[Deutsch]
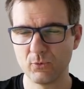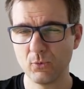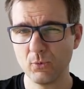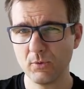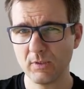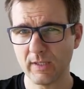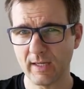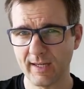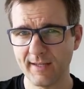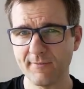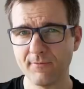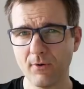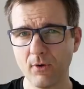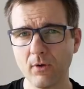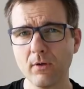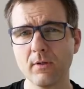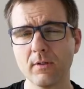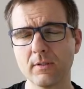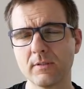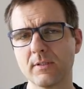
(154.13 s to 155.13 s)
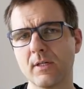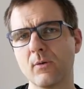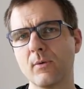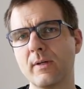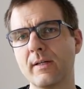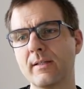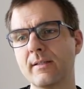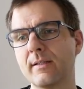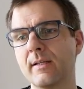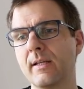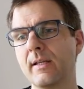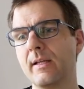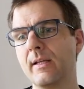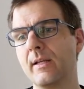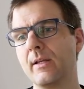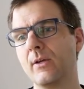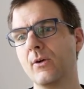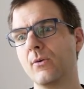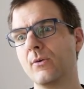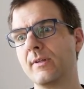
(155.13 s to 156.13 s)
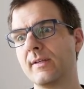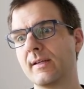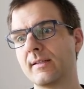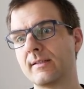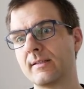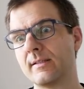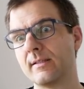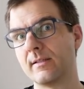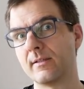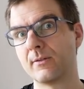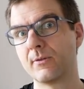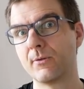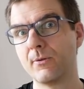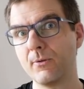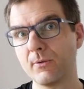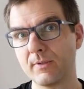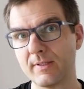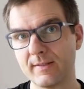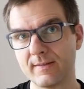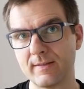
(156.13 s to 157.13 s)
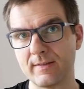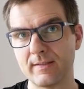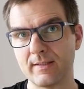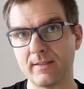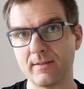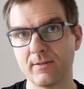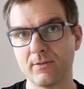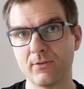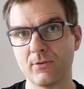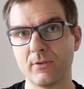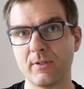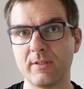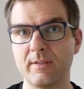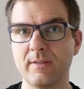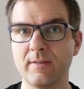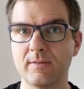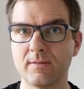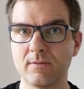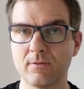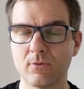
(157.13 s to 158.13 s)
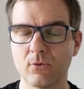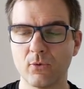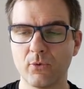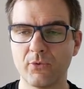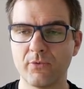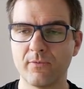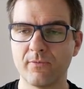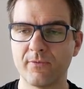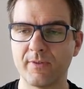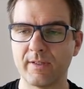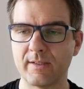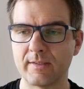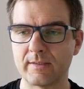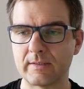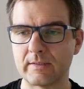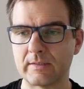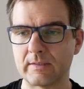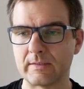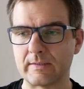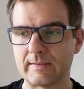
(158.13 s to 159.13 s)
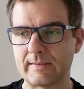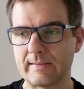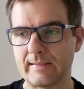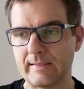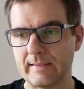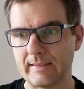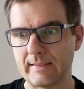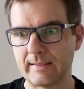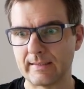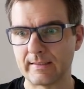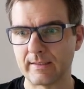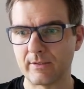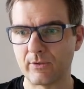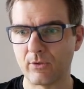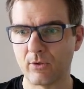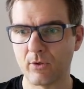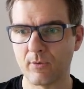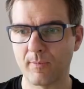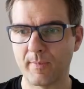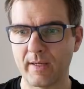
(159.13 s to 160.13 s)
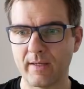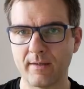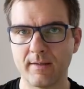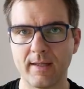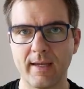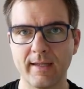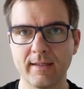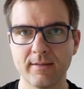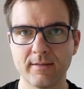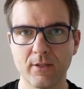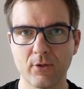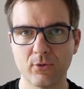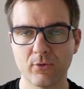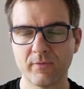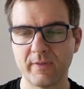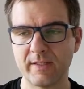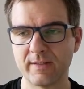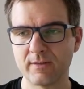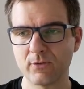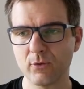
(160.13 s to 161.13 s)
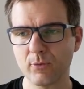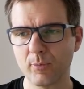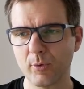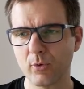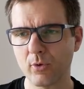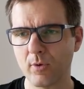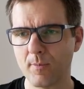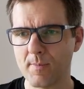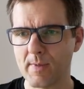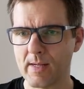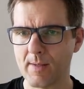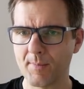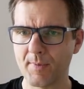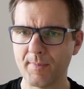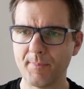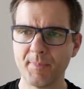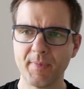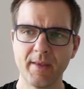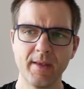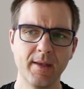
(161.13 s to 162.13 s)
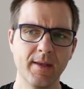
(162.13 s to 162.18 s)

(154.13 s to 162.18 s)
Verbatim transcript: gut drei Wochen gedauert. Und ich hatte Glück, dass ich dann zu der nächsten großen Fahrt äh, endlich dann noch mein eigenes Auto wieder zurückbekommen habe.